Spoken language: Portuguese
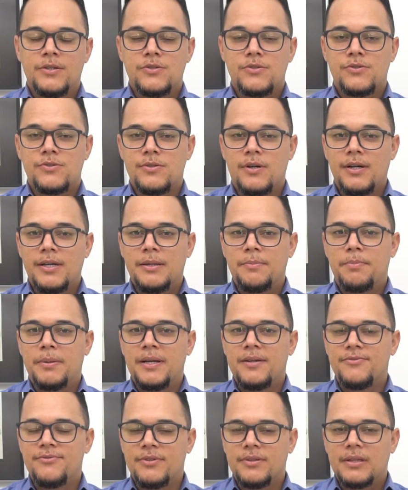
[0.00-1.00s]
Só que
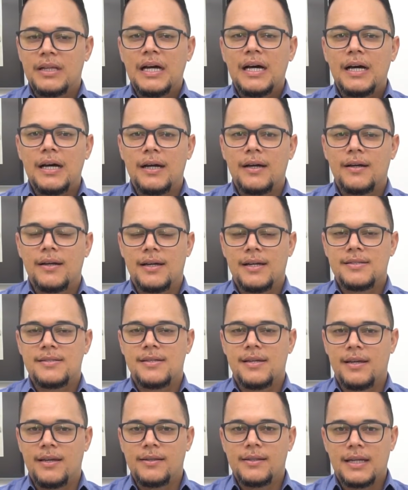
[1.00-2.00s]
para evitar
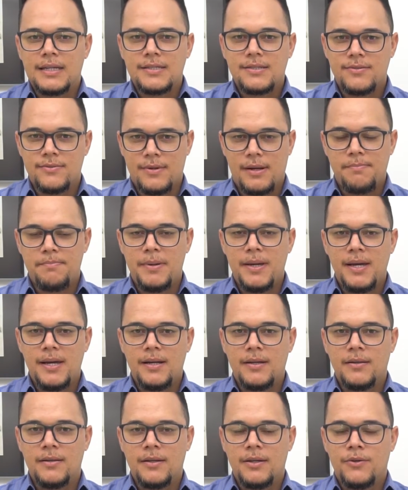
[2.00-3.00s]
essa irritação na
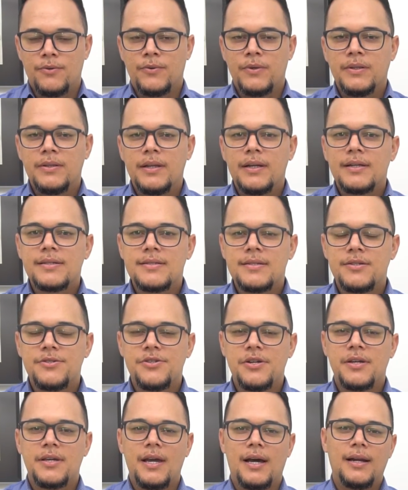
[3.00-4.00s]
pele, o
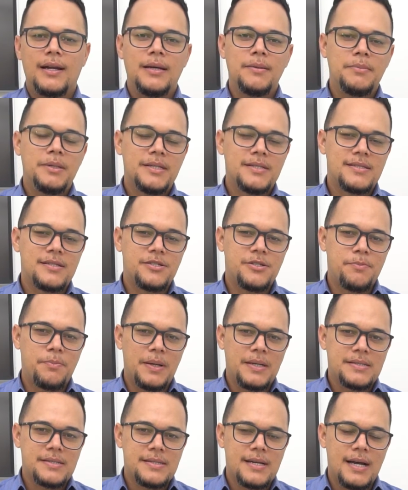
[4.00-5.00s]
interessante é que a lâmina seja
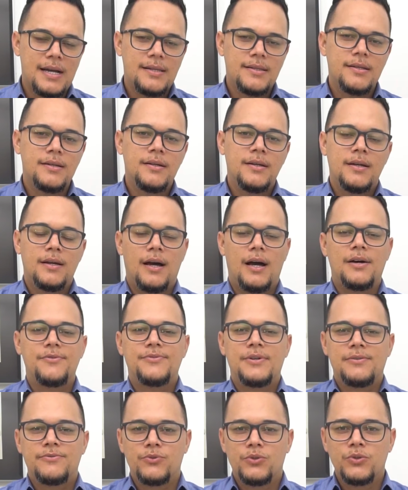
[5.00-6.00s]
passada a
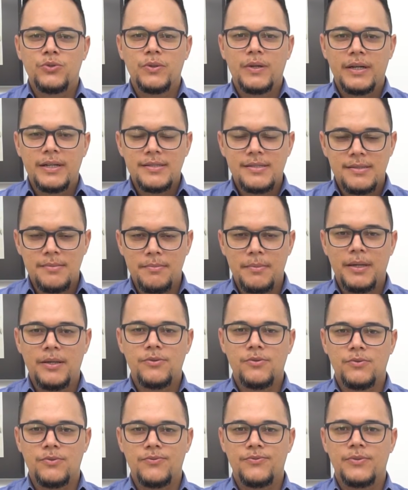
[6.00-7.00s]
favor do
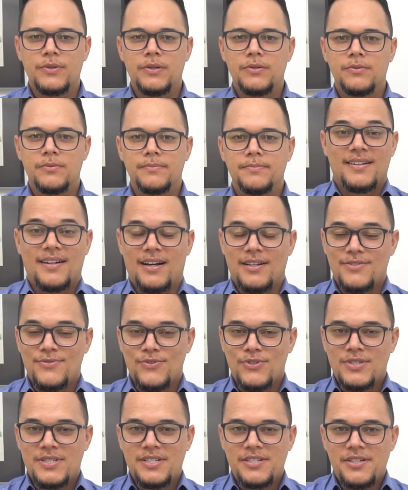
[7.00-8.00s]
crescimento do fio. Caso
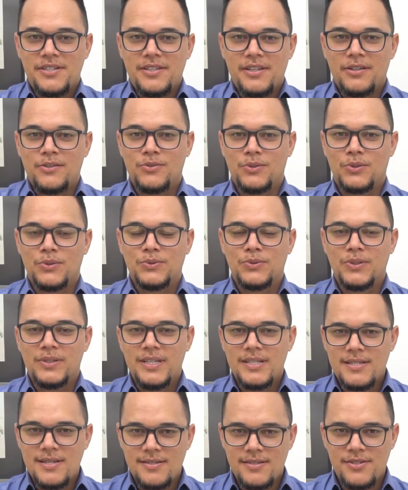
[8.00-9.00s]
você já tentou
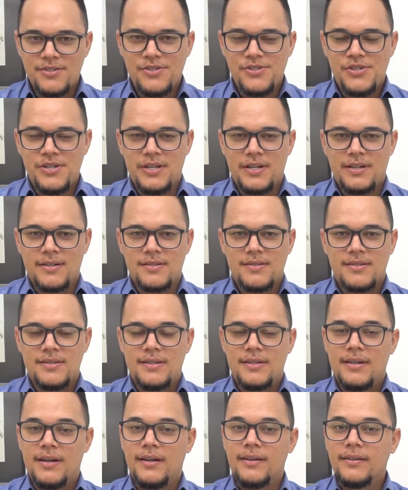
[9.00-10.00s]
todas essas dicas
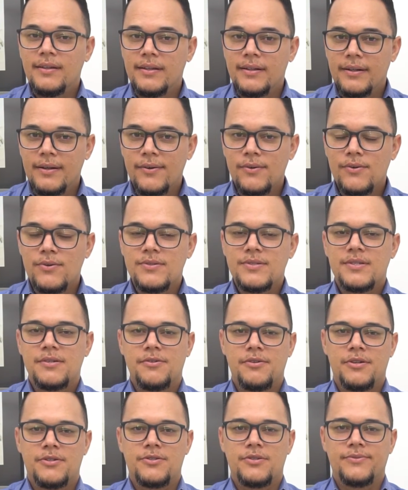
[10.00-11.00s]
e ainda não
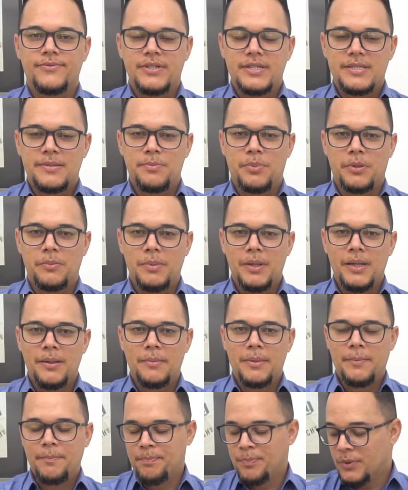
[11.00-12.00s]
conseguiu resolver esse
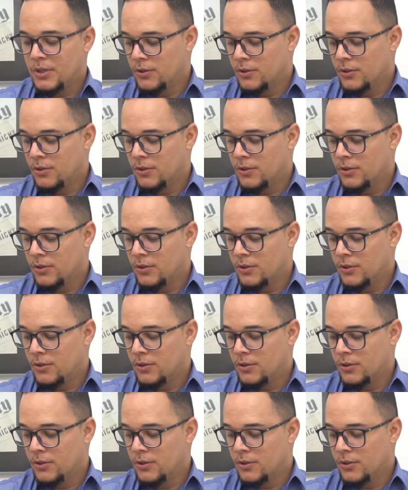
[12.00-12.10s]
problema,